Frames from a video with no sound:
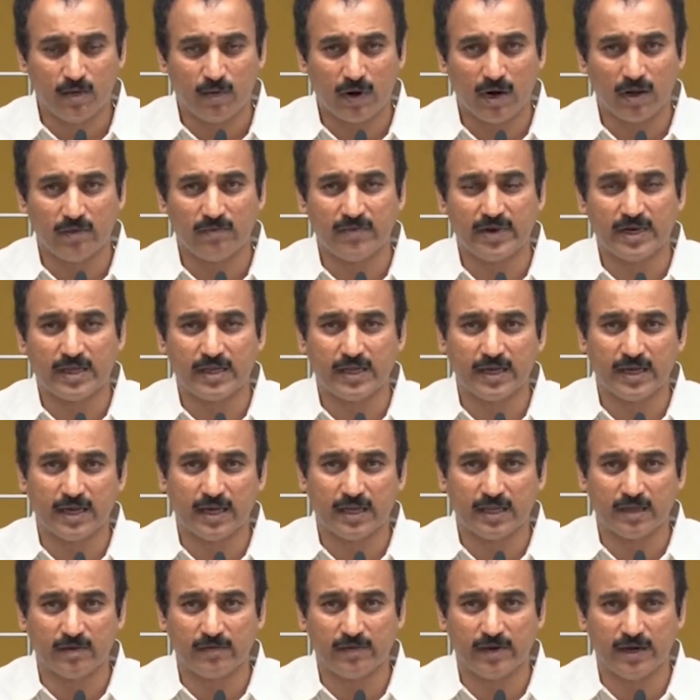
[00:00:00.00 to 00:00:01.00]
వాళ్ళ
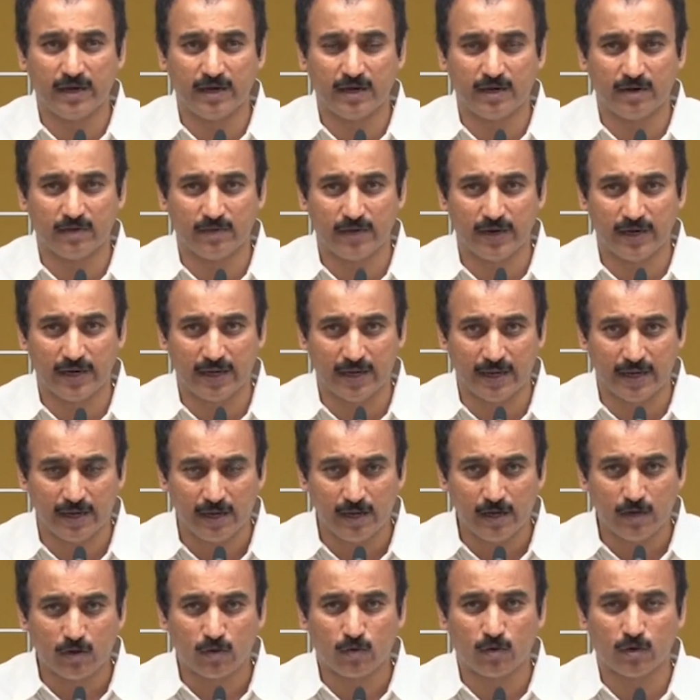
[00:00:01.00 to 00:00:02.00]
వ్యక్తిగతమైనటువంటి
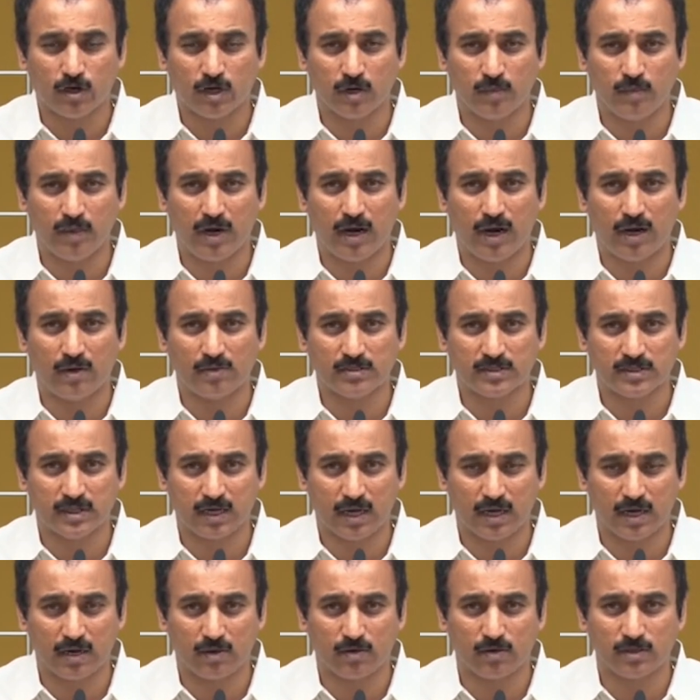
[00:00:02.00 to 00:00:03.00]
కుటుంబ
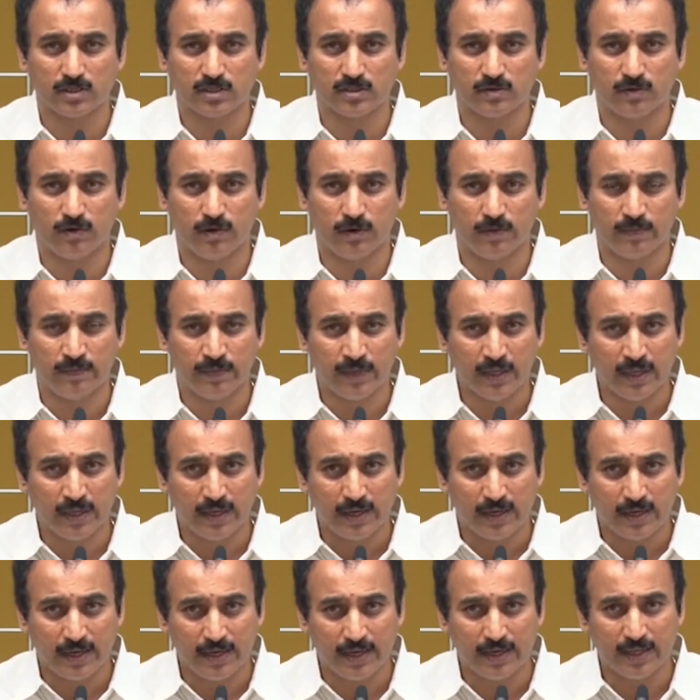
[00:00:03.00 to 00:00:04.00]
అవసరాల కోసమో
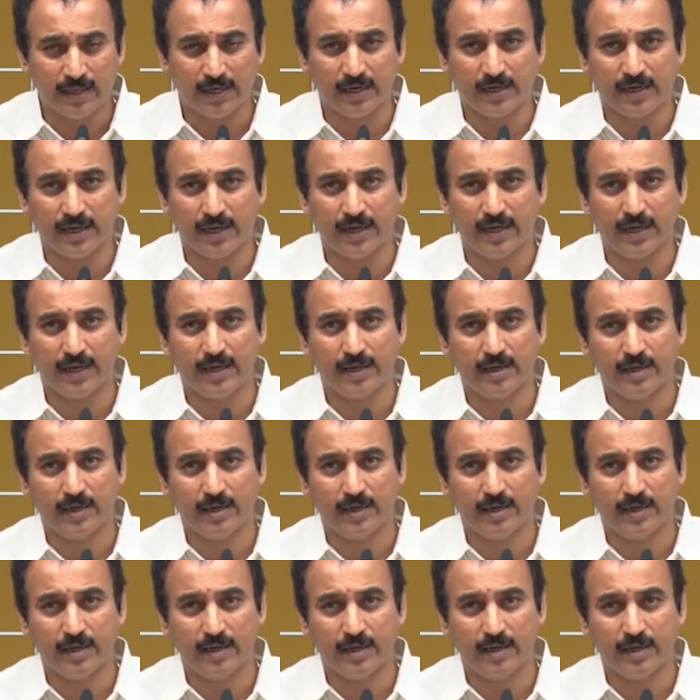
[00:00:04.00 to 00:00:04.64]
లేదంటే